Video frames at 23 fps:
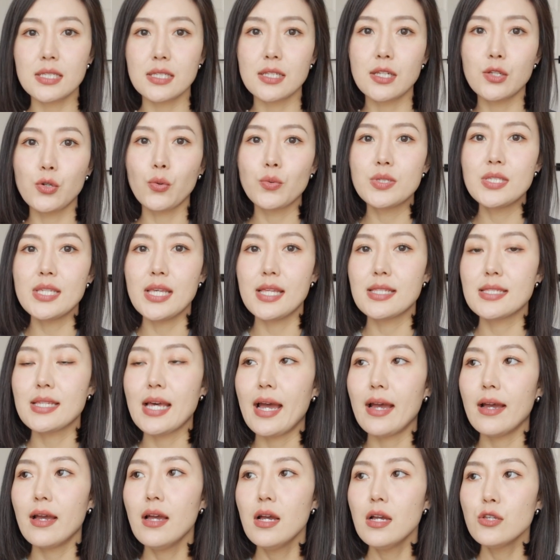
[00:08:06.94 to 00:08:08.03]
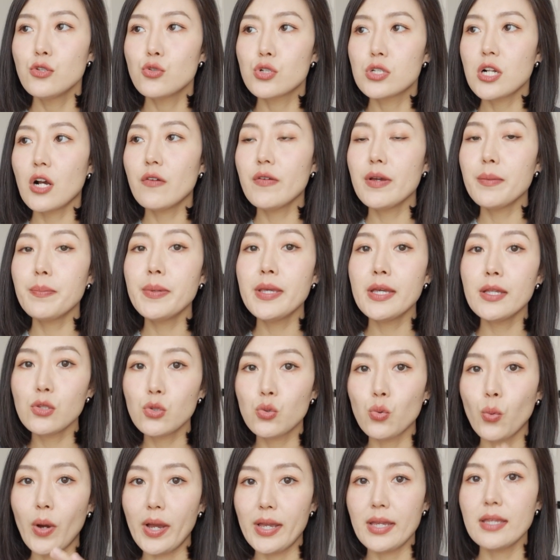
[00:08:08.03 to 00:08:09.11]
的那种剪裁，就是稍微偏
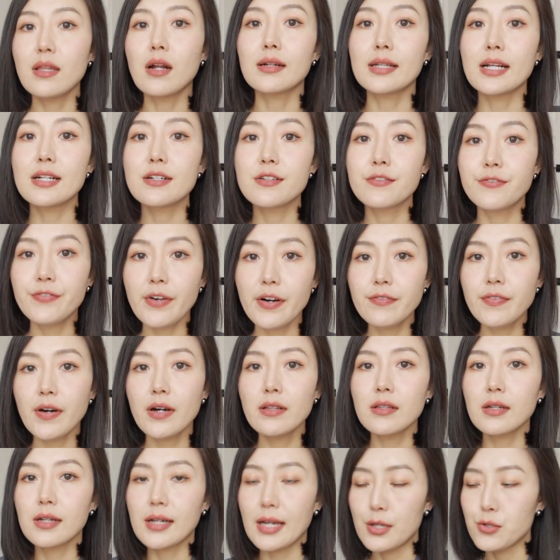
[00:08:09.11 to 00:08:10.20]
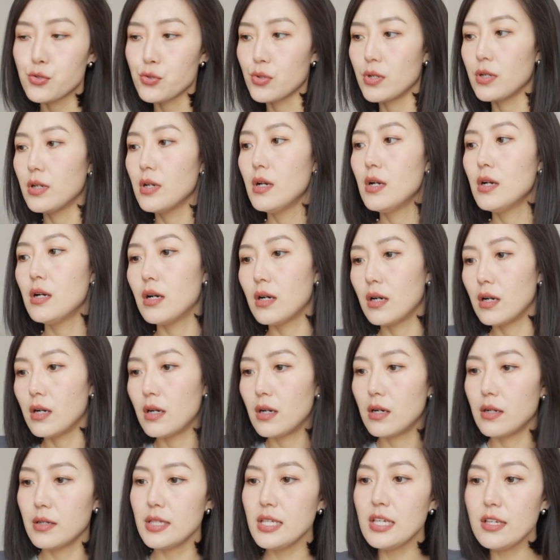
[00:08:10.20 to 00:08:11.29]
短一点，但是方方的感觉。
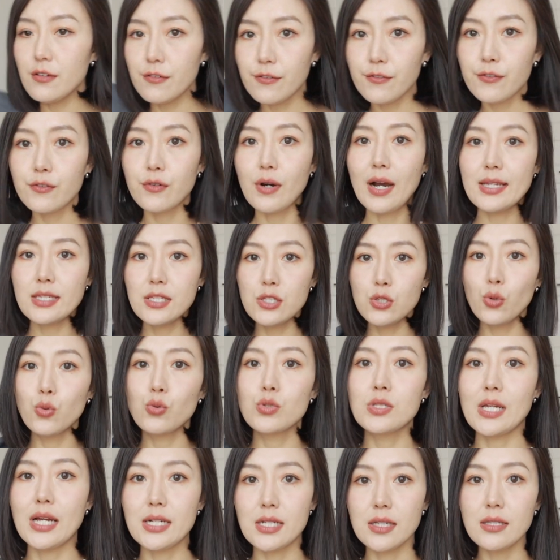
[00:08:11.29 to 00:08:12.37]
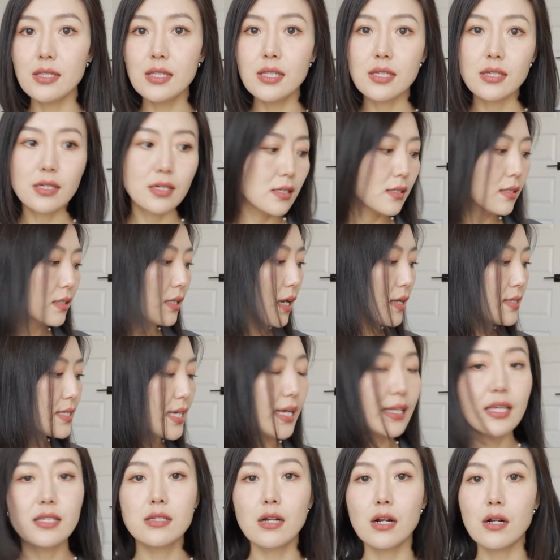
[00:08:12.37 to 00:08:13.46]
呃，衣服啊，袖子啊，整体跟刚
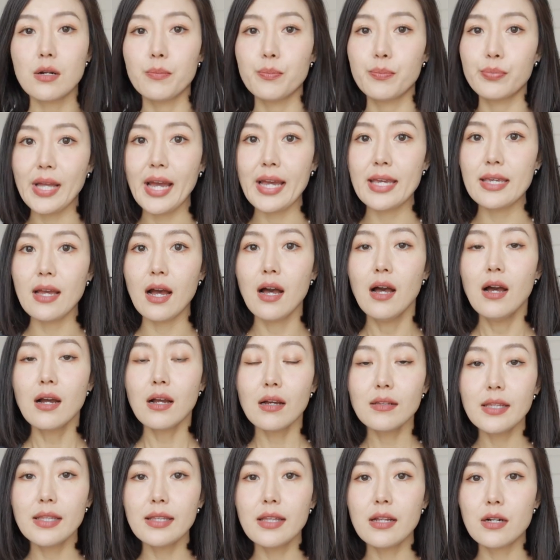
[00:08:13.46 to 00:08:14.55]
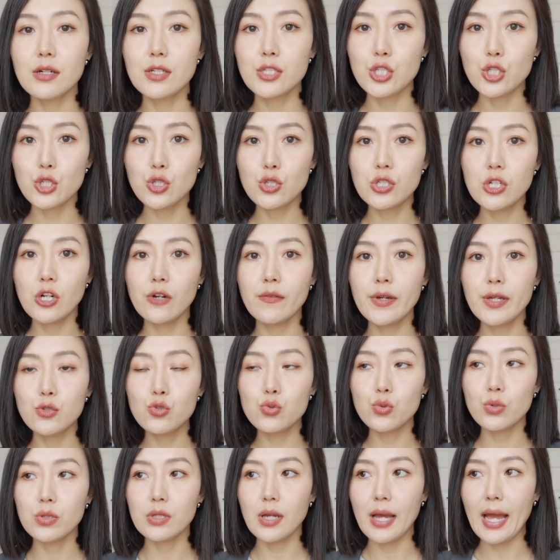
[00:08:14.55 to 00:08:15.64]
才那件不太一样。刚才那件其实稍微
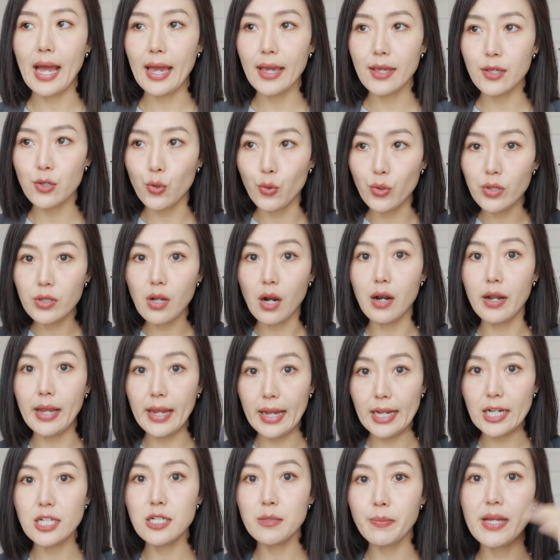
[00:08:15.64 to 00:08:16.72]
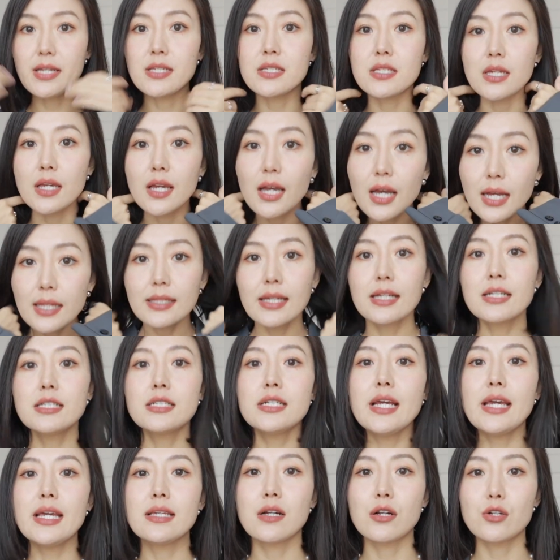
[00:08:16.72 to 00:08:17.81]
做的还有一点 H 版型，但
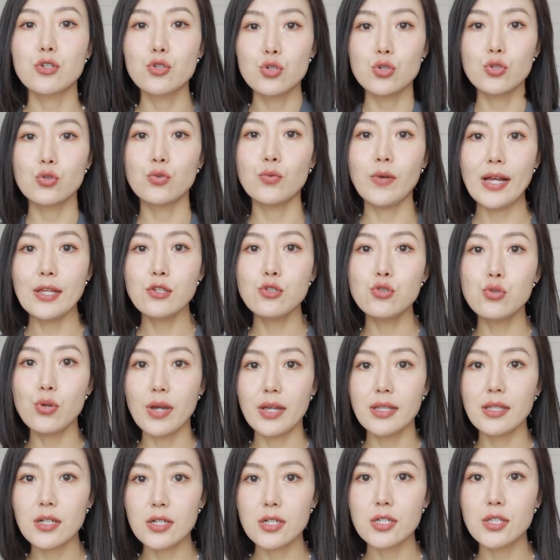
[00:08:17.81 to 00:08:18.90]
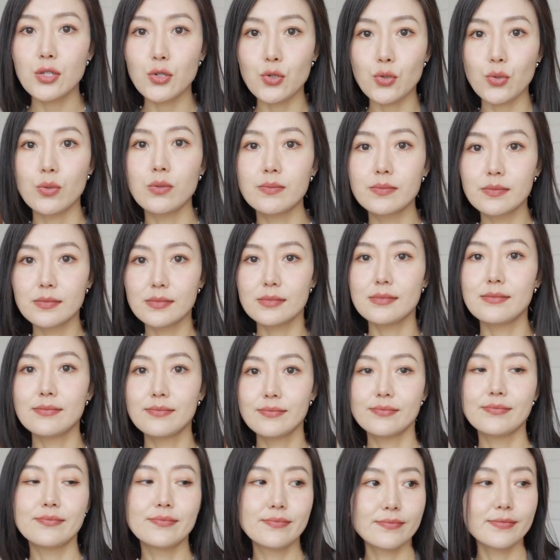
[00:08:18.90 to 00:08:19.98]
这一件就是完全的是那种，
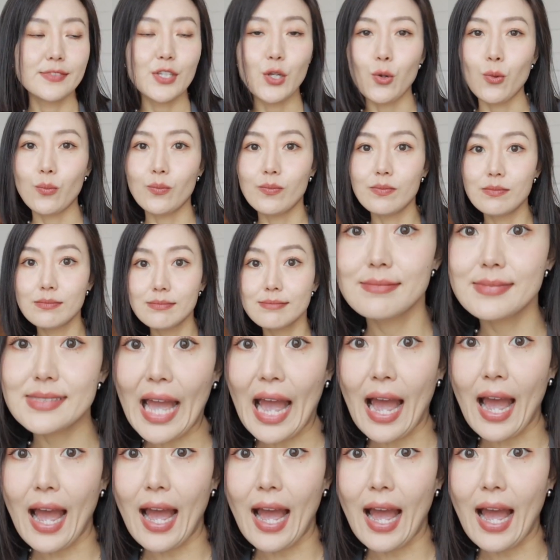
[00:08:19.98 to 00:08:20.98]
那种大。